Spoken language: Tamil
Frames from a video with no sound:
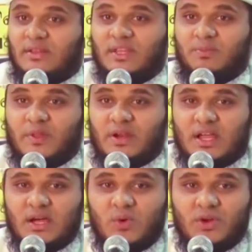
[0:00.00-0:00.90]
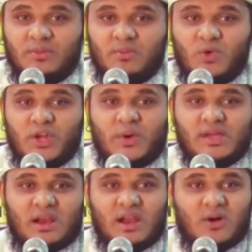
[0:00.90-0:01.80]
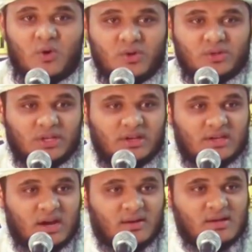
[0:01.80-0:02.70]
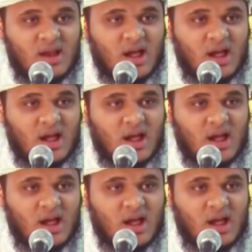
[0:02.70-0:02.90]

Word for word: சந்திப்பதற்கு ஒரு முடிவை அல்லாஹ் கொடுத்திருக்கிறான்